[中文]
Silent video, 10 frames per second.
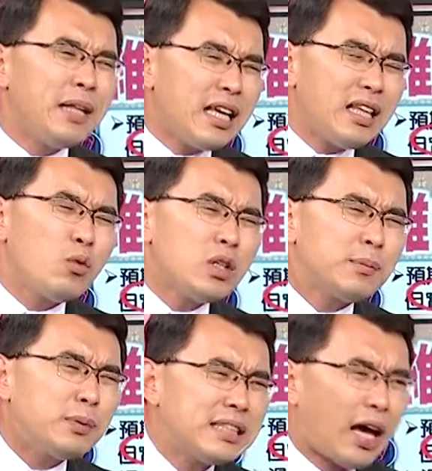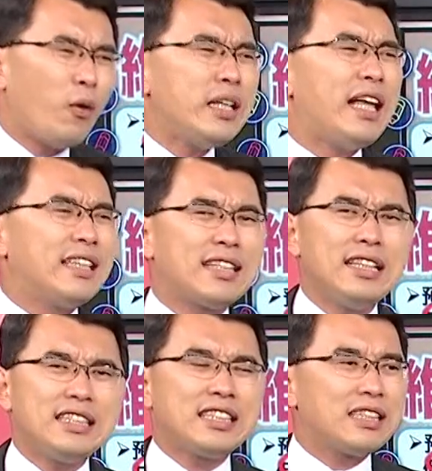，Bernanke 你为什么不早一点
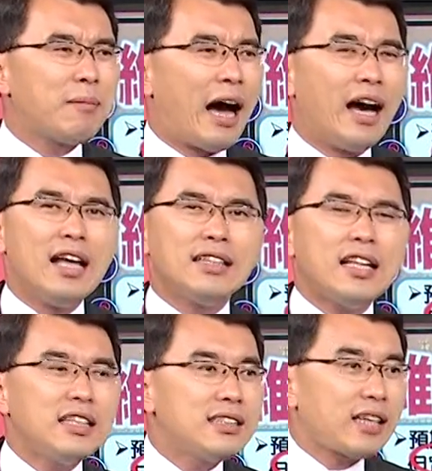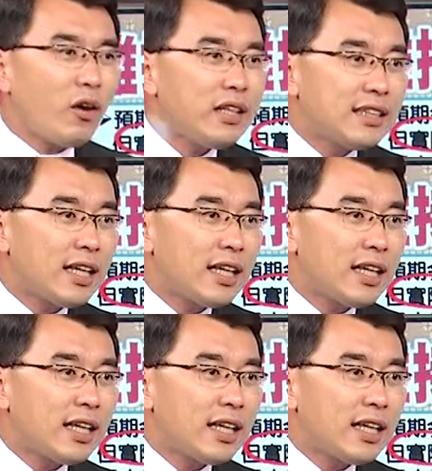升息嘛？那你早一点